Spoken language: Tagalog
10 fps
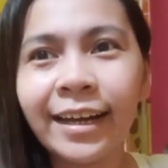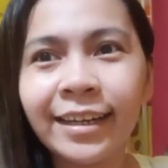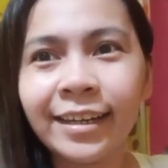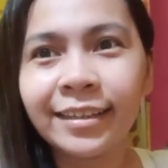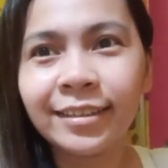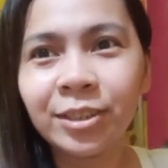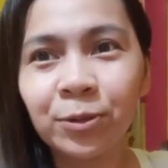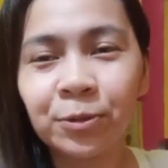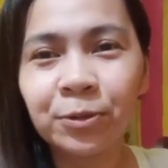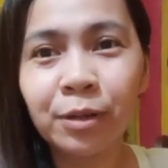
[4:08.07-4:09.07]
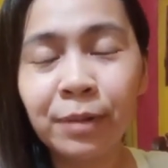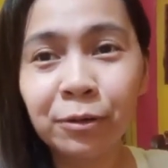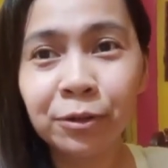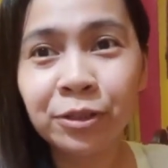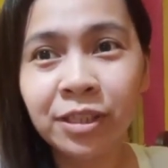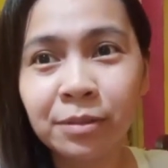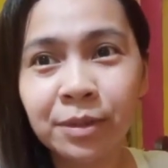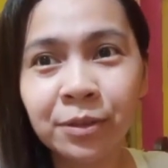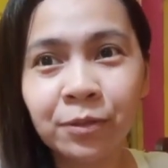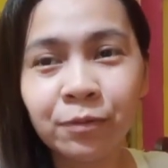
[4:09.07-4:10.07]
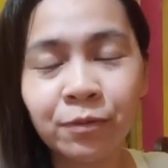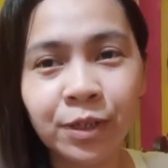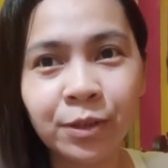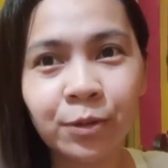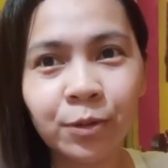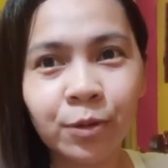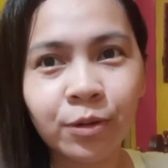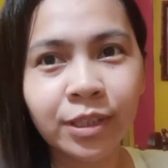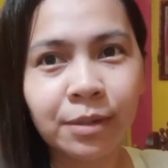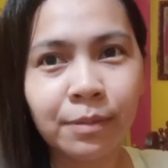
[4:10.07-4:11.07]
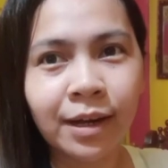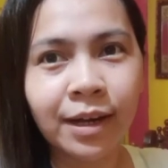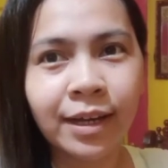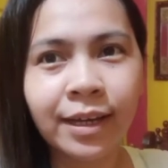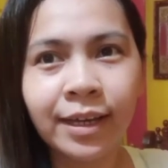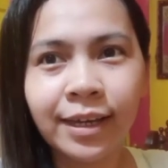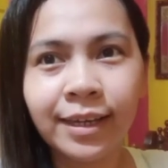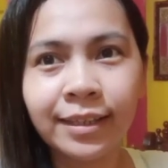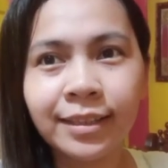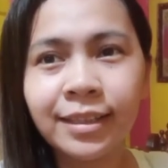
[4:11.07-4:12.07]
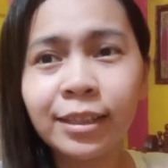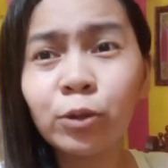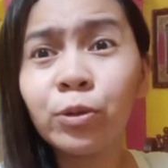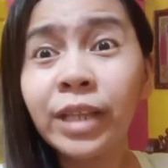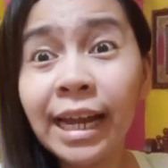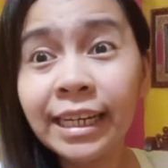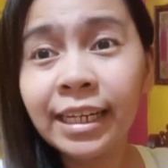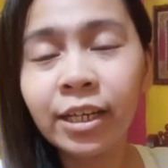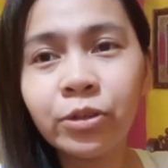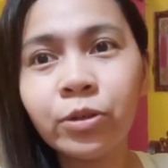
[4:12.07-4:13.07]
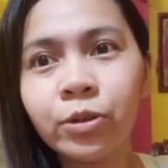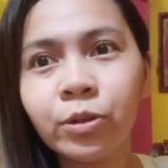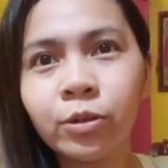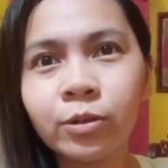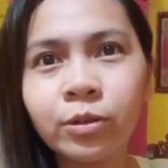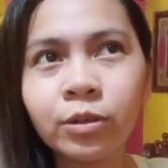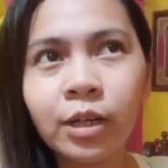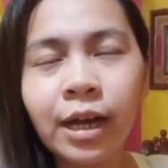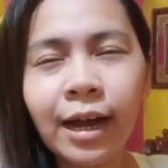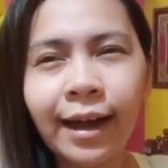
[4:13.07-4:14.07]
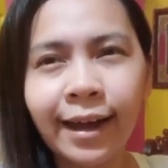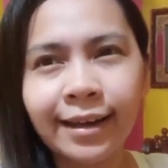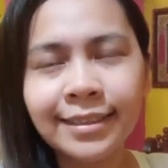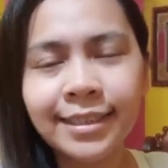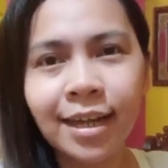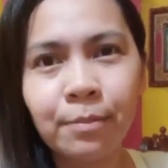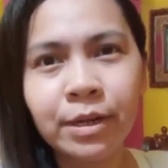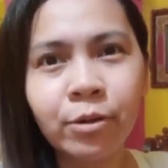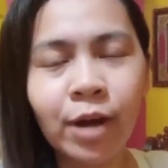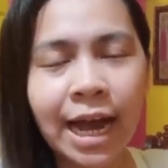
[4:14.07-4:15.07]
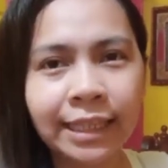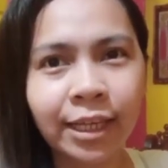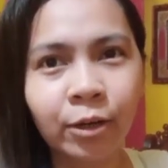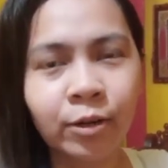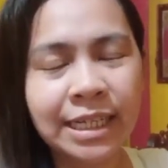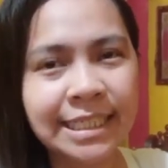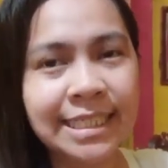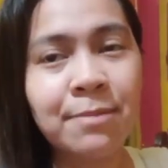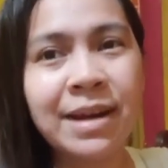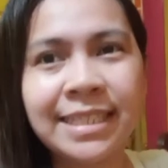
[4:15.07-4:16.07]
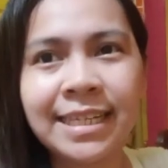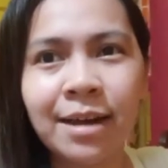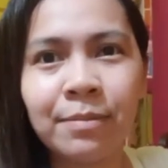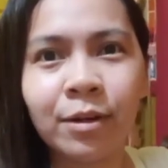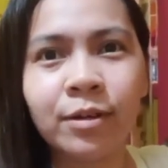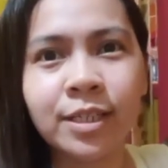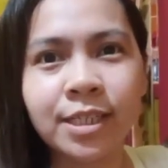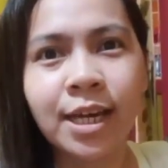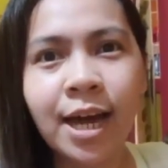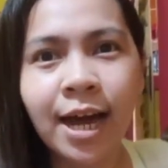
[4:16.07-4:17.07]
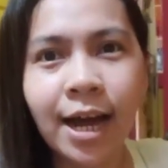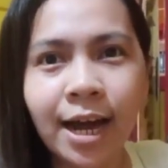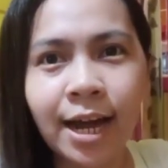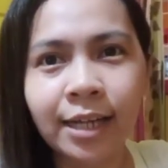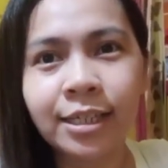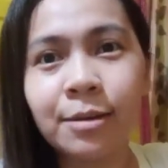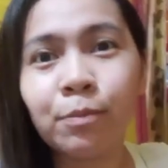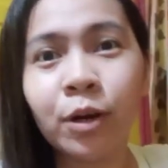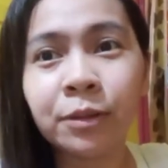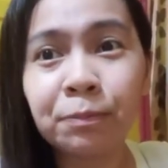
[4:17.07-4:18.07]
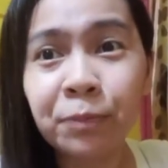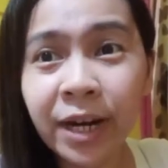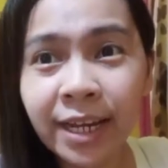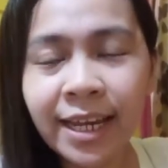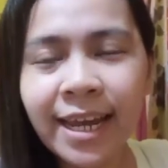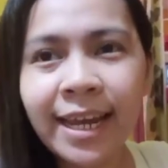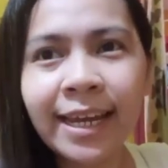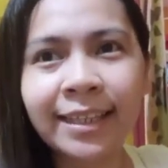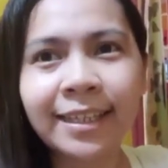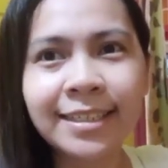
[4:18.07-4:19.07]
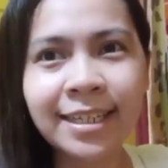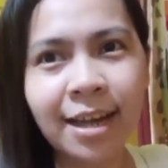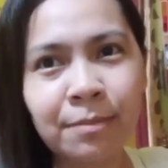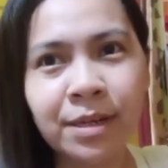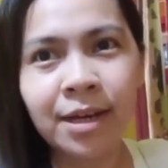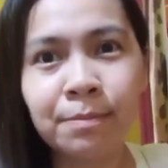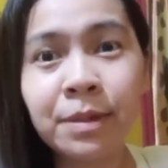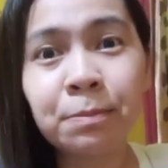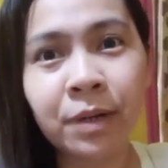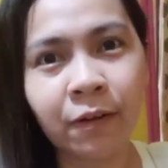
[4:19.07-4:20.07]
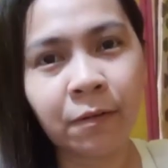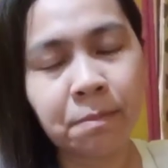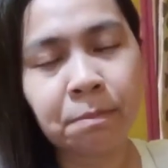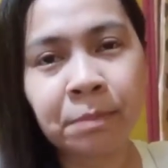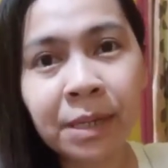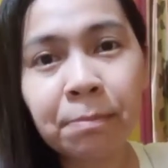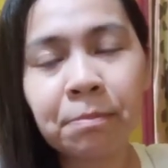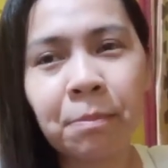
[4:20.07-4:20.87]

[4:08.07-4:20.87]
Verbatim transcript: Ayan, so napanood nyo naman yung video ko, ba diba? And kung narinig nyo yung uh, sinabi ng ate ko, kasi ba diba, sinabi ko is uh, keep on praying, and then sinabi niya, be, pre brief,